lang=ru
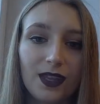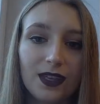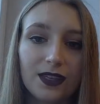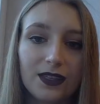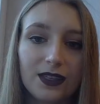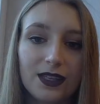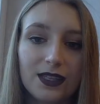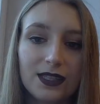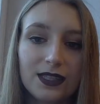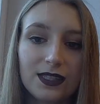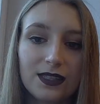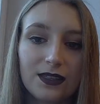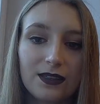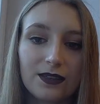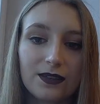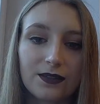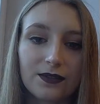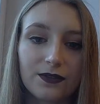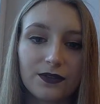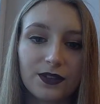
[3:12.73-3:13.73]

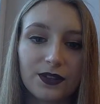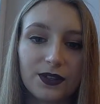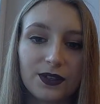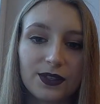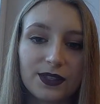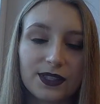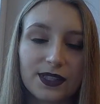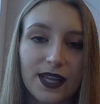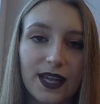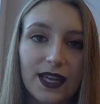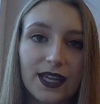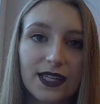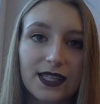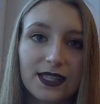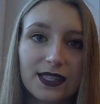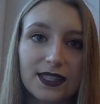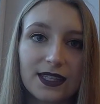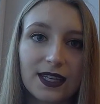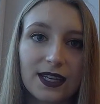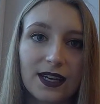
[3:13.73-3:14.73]
если вы
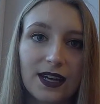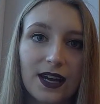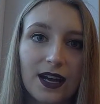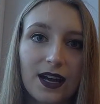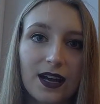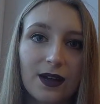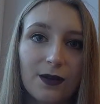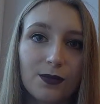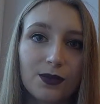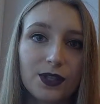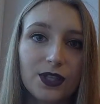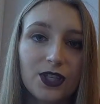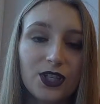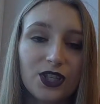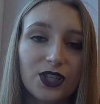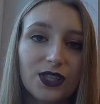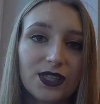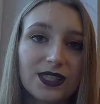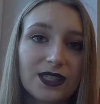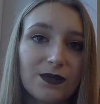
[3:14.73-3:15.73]
знаете,
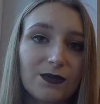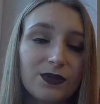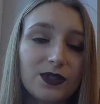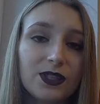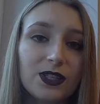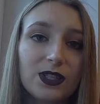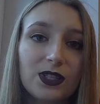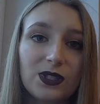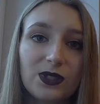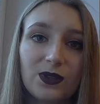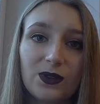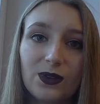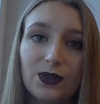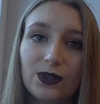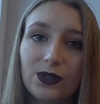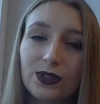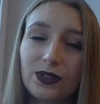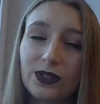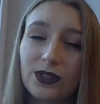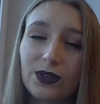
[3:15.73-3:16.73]
птички на самом деле
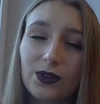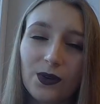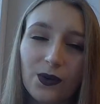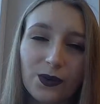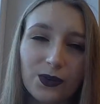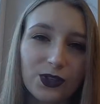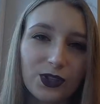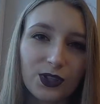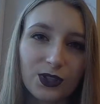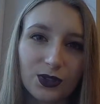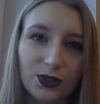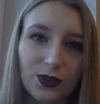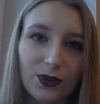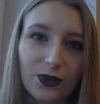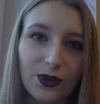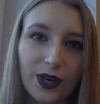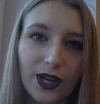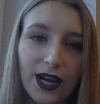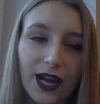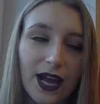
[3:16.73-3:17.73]
стоят не очень
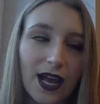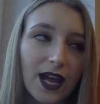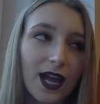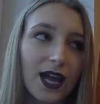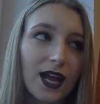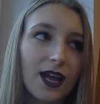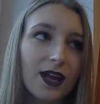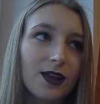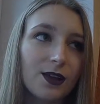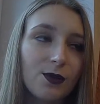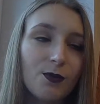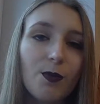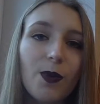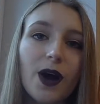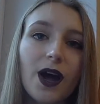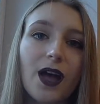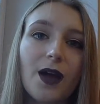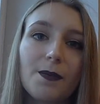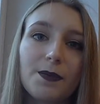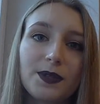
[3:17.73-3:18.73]
дорого.
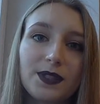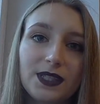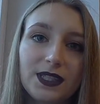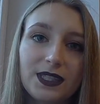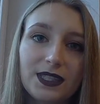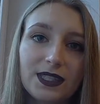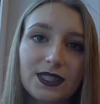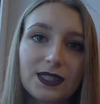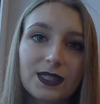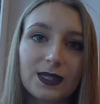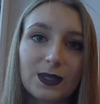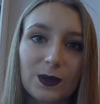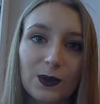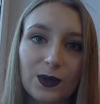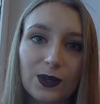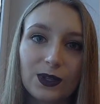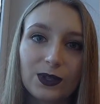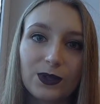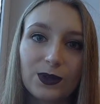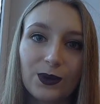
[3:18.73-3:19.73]
Любая птица
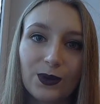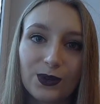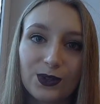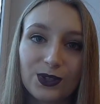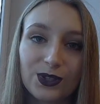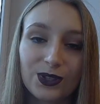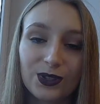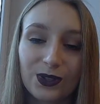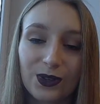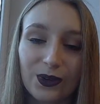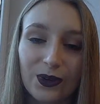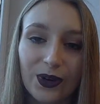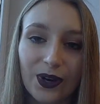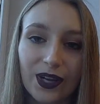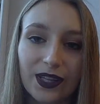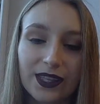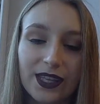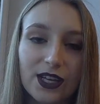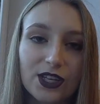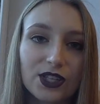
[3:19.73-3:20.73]
стоит не очень
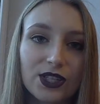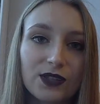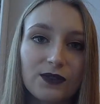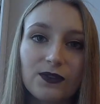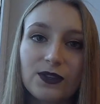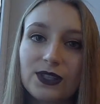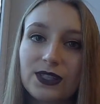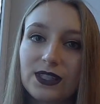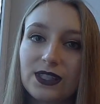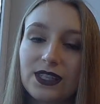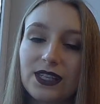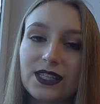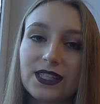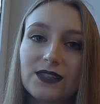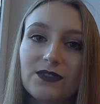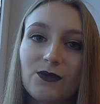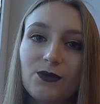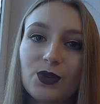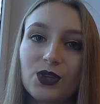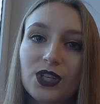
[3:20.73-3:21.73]
дорого. Даже
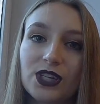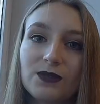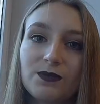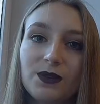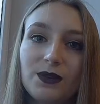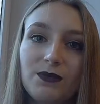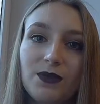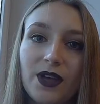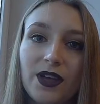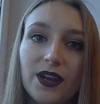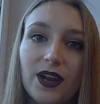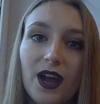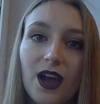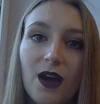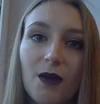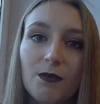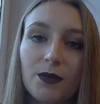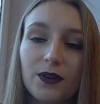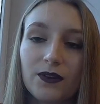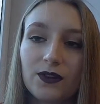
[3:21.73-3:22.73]
если вы мне сейчас пример
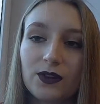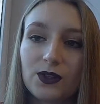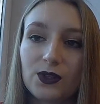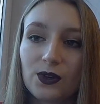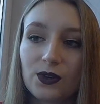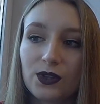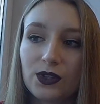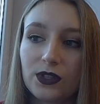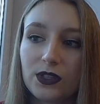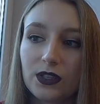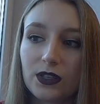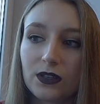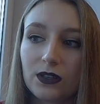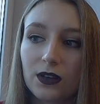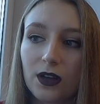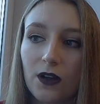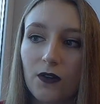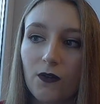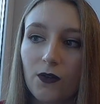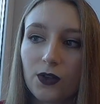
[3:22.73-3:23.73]
приведете
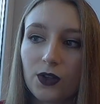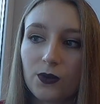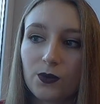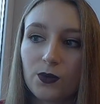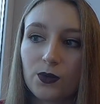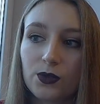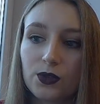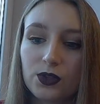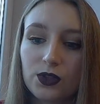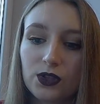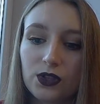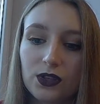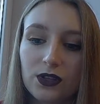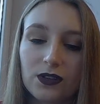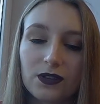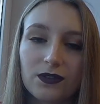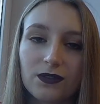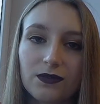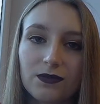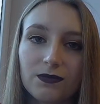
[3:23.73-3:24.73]
кого-нибудь
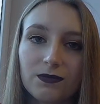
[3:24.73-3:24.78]
не